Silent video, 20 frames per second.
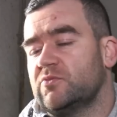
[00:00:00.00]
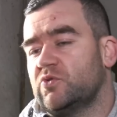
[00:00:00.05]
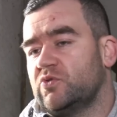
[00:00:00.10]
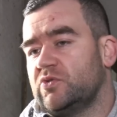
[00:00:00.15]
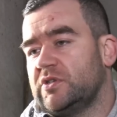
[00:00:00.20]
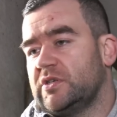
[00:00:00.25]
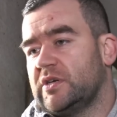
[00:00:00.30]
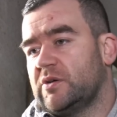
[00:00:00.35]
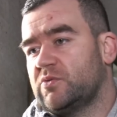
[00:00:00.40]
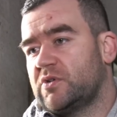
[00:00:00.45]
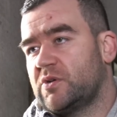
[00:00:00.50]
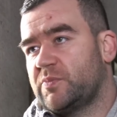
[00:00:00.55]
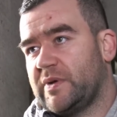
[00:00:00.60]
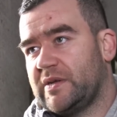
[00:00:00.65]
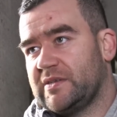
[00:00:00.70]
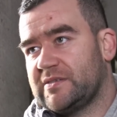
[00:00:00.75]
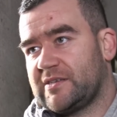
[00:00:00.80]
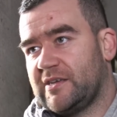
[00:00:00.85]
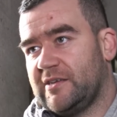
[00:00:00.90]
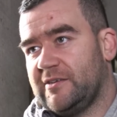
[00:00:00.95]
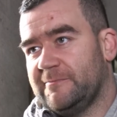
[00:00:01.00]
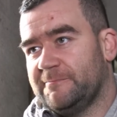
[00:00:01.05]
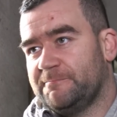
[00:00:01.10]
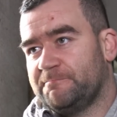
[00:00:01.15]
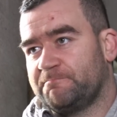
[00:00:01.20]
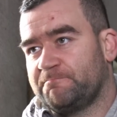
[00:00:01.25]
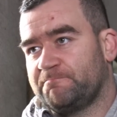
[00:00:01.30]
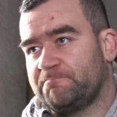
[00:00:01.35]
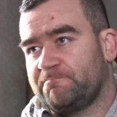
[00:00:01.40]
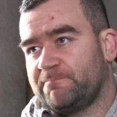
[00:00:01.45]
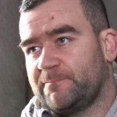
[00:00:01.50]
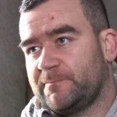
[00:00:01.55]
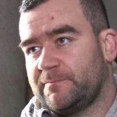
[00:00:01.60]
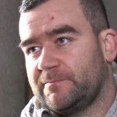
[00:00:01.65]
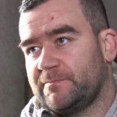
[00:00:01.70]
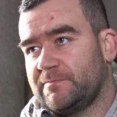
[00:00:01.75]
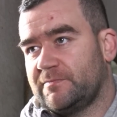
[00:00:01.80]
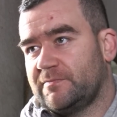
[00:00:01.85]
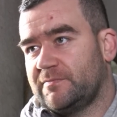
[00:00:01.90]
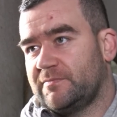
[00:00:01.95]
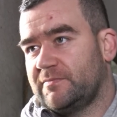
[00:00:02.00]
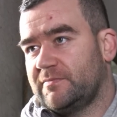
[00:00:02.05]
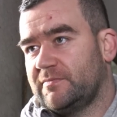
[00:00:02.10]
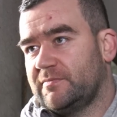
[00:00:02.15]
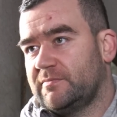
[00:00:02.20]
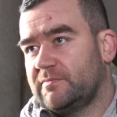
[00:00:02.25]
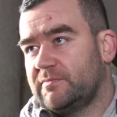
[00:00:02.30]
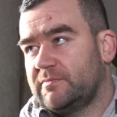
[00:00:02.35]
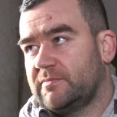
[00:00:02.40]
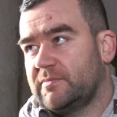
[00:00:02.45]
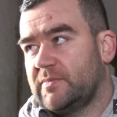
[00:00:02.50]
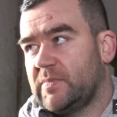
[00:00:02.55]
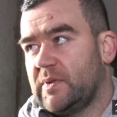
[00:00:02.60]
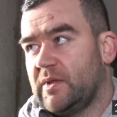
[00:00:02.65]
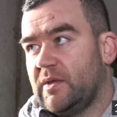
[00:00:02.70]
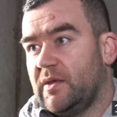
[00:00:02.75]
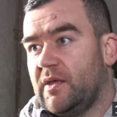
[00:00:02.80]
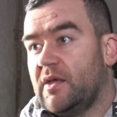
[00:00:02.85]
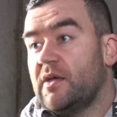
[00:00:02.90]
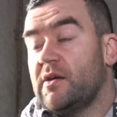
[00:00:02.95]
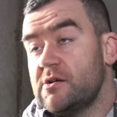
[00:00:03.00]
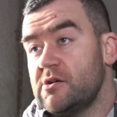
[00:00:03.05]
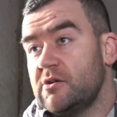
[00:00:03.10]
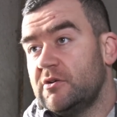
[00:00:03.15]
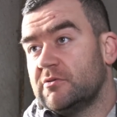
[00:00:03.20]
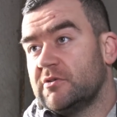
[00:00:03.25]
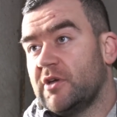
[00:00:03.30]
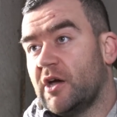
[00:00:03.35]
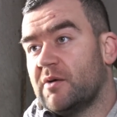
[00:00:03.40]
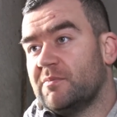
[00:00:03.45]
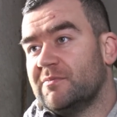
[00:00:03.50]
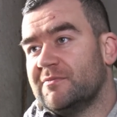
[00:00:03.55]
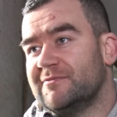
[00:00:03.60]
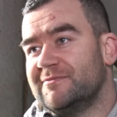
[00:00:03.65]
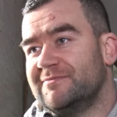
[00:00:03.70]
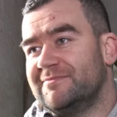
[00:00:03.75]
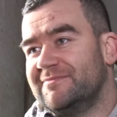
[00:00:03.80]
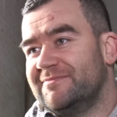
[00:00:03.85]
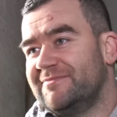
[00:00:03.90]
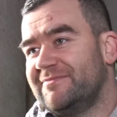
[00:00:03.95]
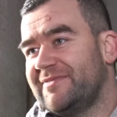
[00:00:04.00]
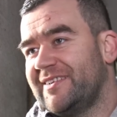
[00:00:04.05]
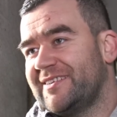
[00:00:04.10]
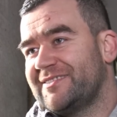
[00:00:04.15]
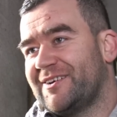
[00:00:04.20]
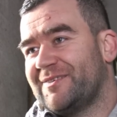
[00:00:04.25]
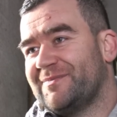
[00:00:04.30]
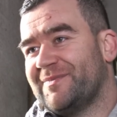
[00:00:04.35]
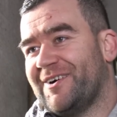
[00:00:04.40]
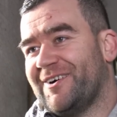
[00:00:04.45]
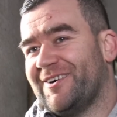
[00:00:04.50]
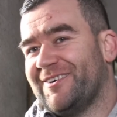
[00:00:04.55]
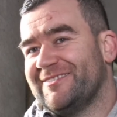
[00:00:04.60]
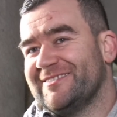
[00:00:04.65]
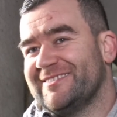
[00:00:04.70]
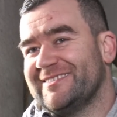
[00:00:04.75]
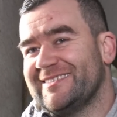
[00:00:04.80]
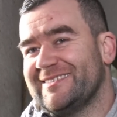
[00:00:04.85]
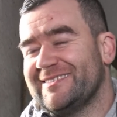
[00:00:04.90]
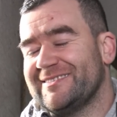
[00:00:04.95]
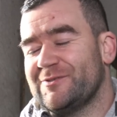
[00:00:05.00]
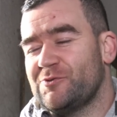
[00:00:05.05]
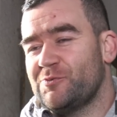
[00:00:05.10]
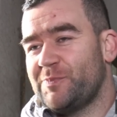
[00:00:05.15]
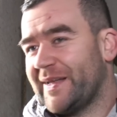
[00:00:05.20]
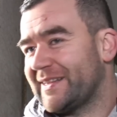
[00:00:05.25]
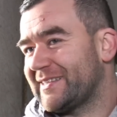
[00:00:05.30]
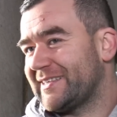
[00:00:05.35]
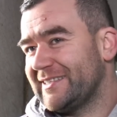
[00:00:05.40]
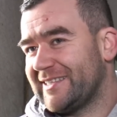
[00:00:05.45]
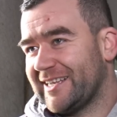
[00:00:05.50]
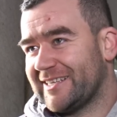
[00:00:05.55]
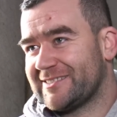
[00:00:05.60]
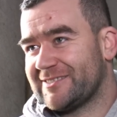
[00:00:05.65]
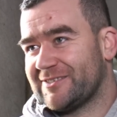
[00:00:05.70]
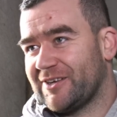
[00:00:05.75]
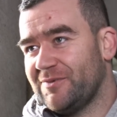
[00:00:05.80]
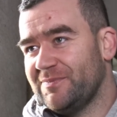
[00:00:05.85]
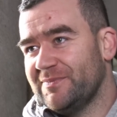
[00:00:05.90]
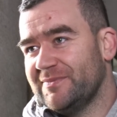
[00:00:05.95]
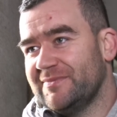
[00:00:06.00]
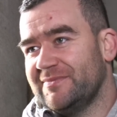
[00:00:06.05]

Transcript: Unii Europejskiej. Nie chorują? Chorują, wiadomo. Upadki też są.